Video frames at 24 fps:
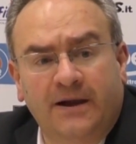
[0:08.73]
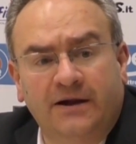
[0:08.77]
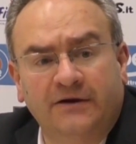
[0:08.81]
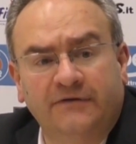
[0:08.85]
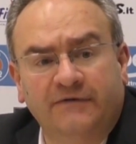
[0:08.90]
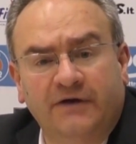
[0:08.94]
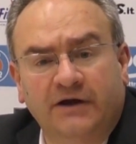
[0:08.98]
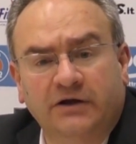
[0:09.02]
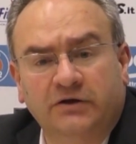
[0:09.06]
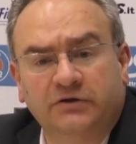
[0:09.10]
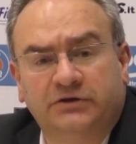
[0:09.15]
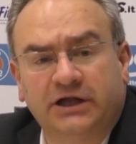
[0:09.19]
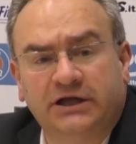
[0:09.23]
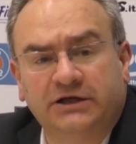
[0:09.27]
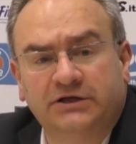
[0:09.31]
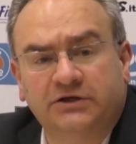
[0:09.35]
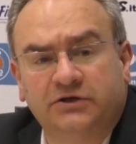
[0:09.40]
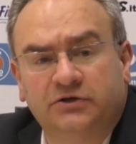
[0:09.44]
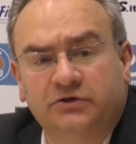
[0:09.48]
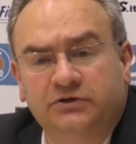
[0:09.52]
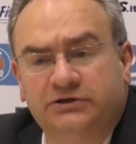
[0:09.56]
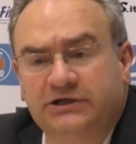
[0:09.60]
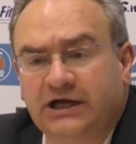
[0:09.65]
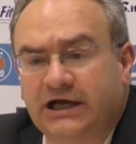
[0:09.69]
a livello
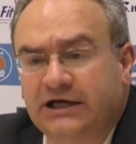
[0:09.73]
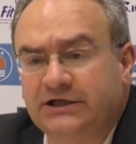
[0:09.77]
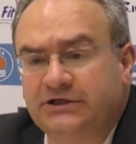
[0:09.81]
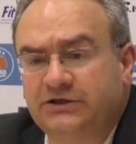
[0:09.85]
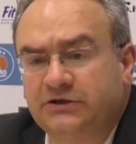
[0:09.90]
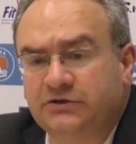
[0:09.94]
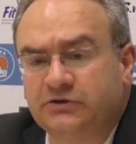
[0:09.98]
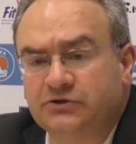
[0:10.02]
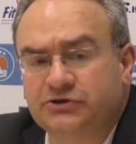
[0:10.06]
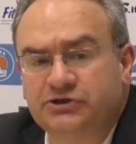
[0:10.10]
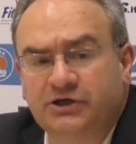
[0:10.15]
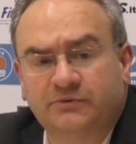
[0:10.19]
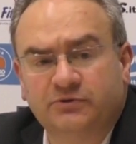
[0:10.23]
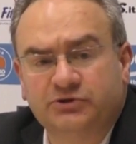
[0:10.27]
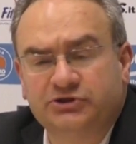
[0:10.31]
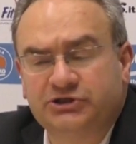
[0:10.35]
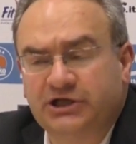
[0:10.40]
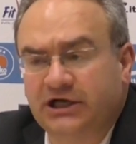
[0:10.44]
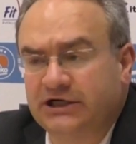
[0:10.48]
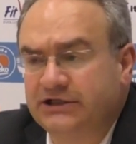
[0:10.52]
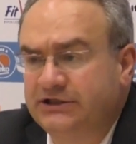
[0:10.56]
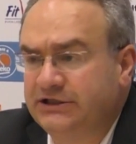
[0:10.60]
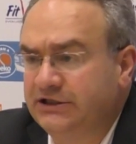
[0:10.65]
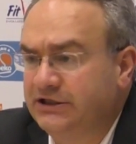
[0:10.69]
tecnico-tattico siamo
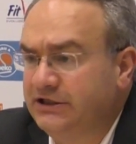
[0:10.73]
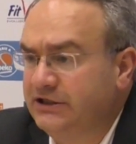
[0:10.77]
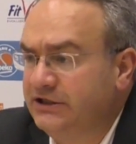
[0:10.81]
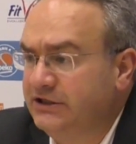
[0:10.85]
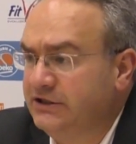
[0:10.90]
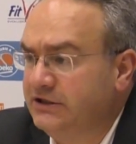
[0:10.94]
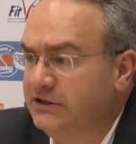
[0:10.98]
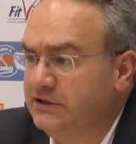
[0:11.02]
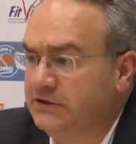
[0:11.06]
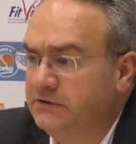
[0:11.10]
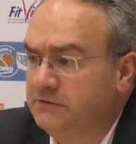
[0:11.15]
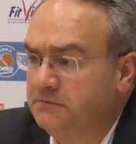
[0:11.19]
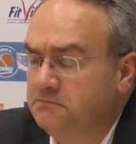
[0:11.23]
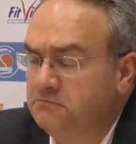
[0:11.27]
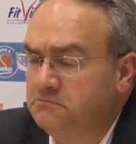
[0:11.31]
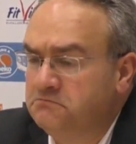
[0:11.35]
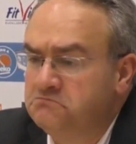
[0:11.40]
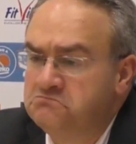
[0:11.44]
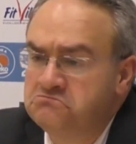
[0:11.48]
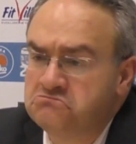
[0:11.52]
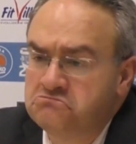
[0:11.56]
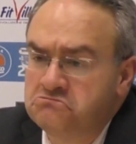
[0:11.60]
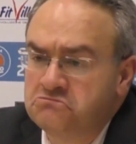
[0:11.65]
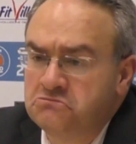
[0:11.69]
stati,
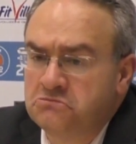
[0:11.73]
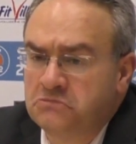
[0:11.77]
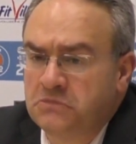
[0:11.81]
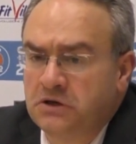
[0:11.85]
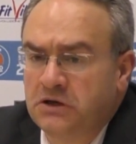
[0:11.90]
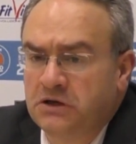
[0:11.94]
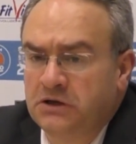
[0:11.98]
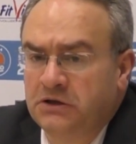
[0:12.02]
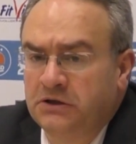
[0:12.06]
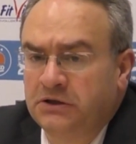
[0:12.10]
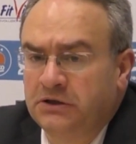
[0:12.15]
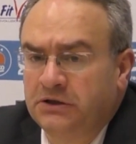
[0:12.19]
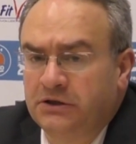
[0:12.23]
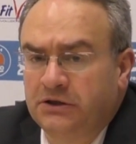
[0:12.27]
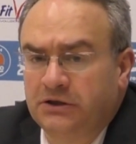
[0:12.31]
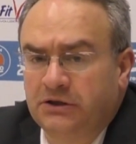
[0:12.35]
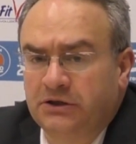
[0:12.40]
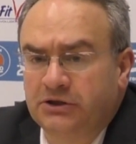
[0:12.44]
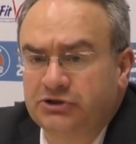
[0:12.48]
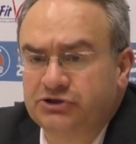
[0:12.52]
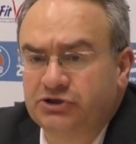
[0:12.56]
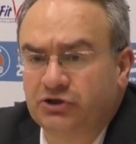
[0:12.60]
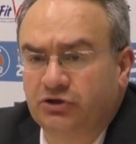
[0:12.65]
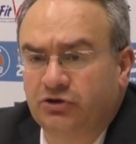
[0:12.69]

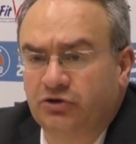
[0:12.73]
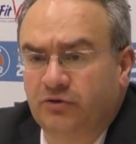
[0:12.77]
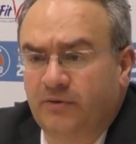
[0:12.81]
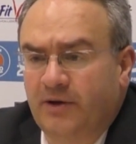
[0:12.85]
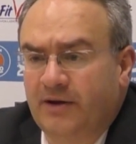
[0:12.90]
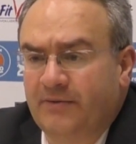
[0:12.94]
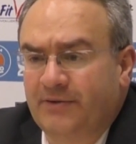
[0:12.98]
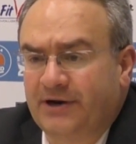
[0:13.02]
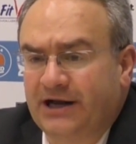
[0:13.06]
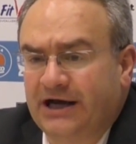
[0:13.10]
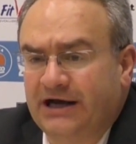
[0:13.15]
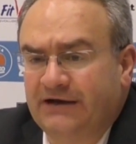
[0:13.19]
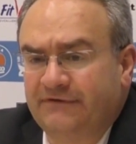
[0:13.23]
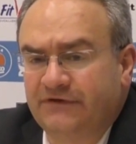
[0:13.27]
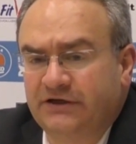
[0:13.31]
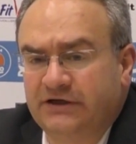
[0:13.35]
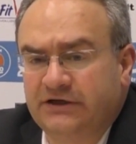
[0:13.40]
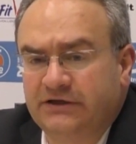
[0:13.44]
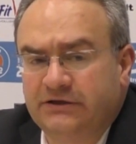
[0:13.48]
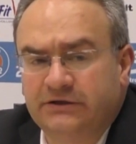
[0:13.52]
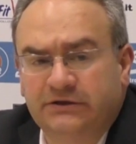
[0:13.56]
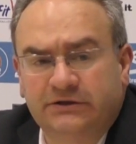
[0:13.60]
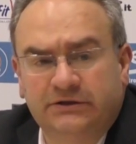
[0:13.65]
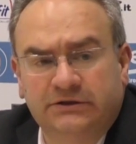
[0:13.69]
secondo me,
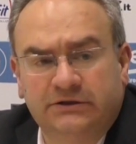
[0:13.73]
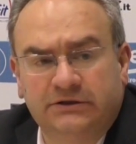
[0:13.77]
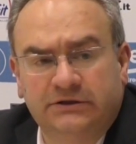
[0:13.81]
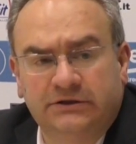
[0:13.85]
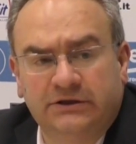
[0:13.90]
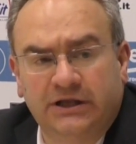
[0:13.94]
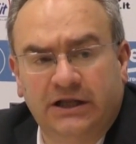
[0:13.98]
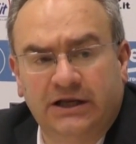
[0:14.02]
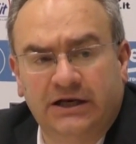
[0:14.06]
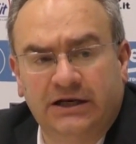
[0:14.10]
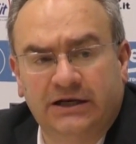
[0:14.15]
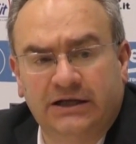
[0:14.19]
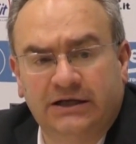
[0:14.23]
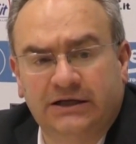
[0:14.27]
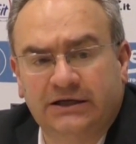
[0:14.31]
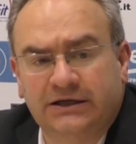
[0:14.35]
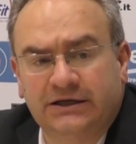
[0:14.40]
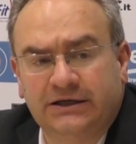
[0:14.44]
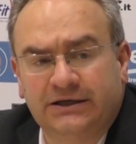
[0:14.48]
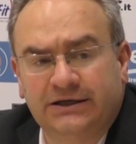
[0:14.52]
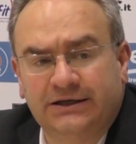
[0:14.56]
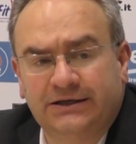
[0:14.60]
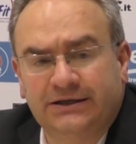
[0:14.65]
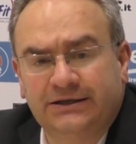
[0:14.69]
bravi
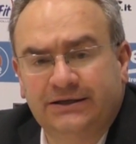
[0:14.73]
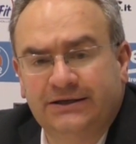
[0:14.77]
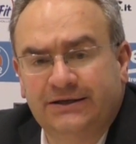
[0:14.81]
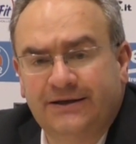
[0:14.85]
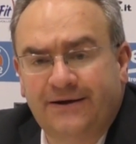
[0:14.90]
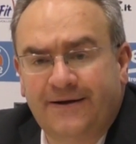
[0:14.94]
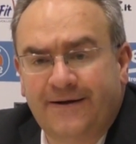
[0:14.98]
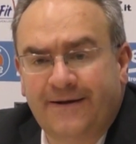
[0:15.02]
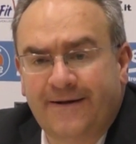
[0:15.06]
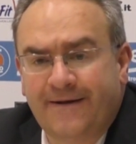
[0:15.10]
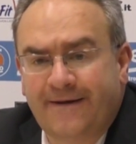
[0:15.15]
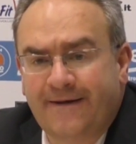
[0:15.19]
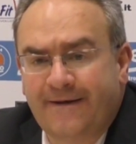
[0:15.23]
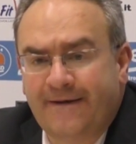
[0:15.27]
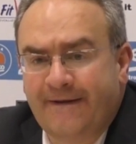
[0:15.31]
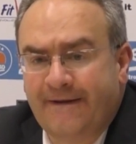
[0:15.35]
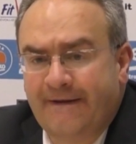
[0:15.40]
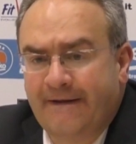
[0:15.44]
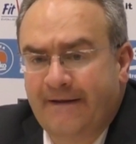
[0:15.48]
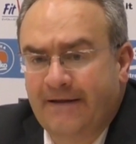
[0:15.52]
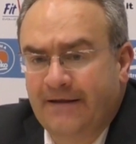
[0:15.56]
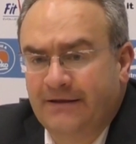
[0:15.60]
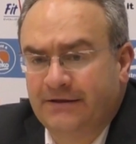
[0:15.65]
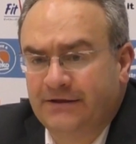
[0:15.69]
nel,
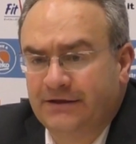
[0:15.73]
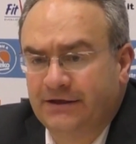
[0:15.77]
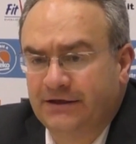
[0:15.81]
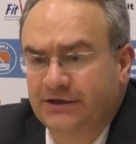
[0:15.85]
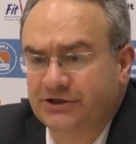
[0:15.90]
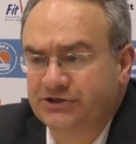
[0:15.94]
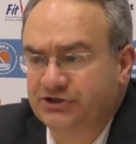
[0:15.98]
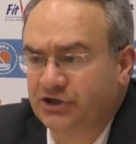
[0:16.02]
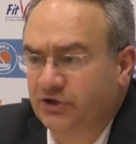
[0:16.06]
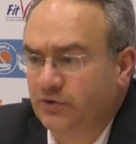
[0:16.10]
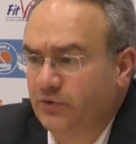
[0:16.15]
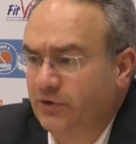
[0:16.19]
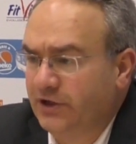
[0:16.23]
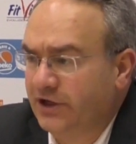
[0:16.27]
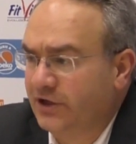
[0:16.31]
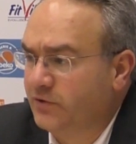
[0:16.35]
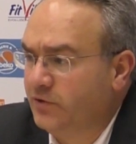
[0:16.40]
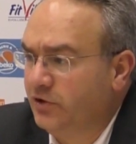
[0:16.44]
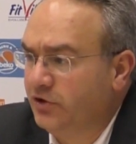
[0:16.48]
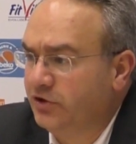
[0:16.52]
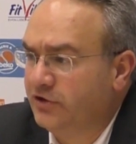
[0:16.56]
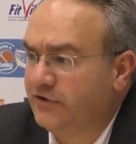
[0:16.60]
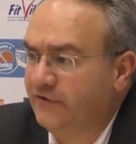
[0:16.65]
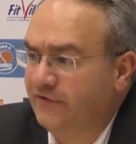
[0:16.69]
nell'eseguire
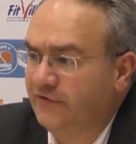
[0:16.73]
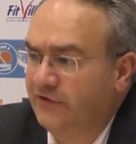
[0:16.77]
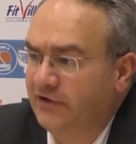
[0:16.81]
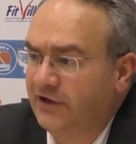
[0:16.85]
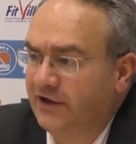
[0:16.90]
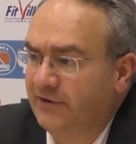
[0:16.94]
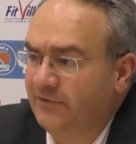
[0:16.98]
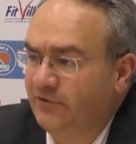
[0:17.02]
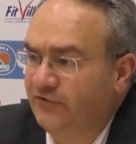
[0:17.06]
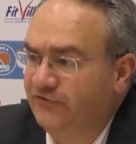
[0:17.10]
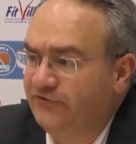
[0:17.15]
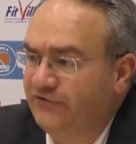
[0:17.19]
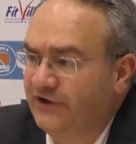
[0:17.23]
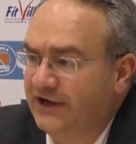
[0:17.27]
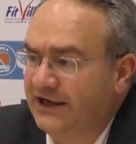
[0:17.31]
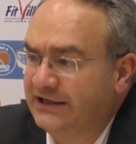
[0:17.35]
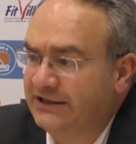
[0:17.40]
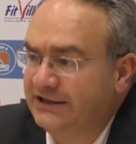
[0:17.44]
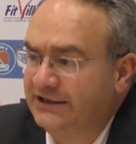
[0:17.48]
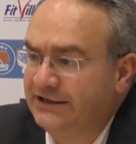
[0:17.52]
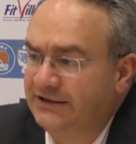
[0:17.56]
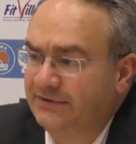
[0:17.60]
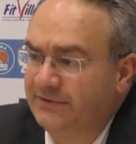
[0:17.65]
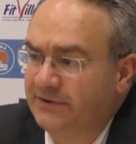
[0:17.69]
quello che volevamo
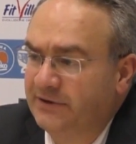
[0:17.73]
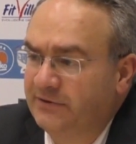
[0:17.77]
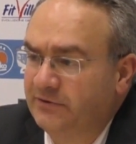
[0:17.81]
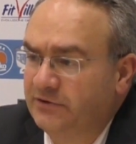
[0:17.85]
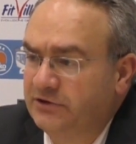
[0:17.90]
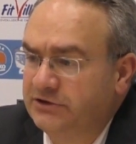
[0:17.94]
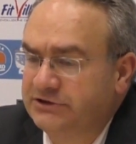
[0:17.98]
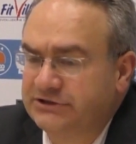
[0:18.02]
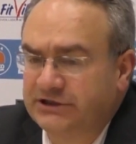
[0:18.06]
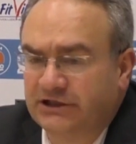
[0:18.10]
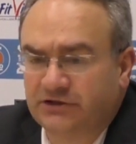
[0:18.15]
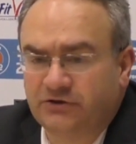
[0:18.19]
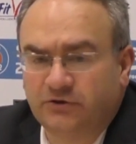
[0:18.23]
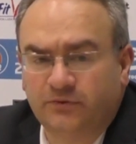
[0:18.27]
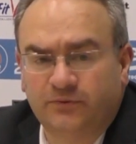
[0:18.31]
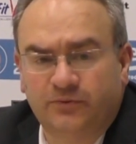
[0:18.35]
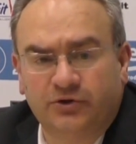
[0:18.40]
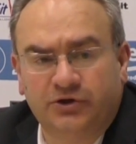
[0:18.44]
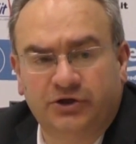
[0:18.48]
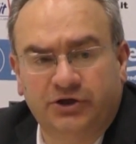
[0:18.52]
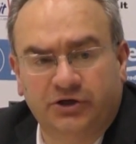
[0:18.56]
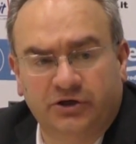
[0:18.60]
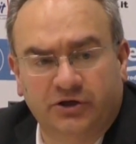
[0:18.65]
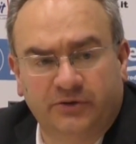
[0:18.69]
fare. Abbiamo alzato un
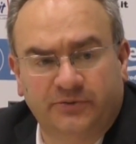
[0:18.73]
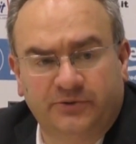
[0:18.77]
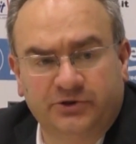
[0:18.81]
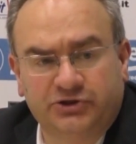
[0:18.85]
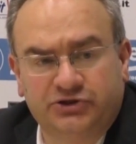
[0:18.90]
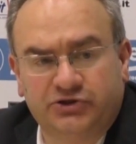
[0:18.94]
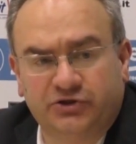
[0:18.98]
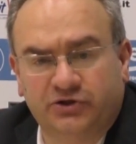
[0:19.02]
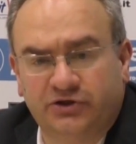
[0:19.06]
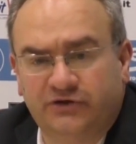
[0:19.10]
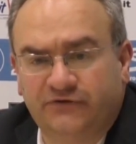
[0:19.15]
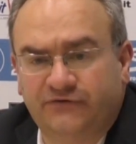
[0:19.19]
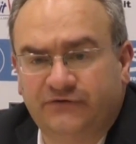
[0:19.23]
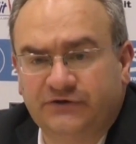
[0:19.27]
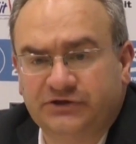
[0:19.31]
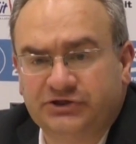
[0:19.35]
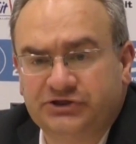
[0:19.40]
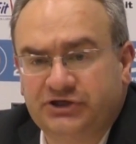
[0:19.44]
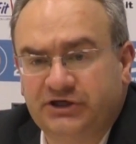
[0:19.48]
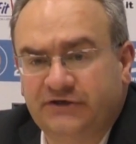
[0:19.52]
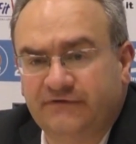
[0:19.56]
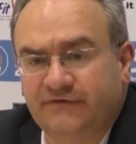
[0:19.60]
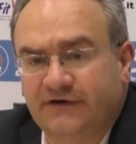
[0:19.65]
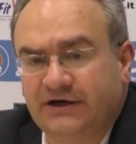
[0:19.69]
pochino la pressione
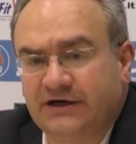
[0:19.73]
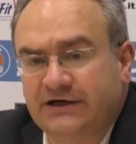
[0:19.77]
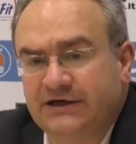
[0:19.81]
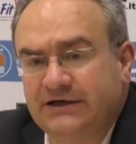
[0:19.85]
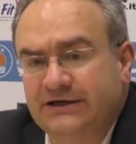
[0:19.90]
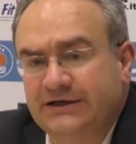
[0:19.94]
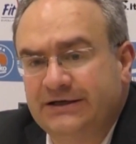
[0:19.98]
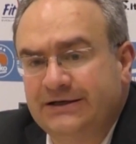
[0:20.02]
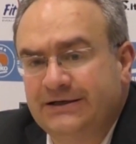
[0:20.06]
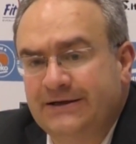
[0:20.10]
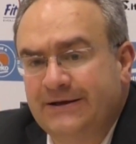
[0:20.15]
difensiva.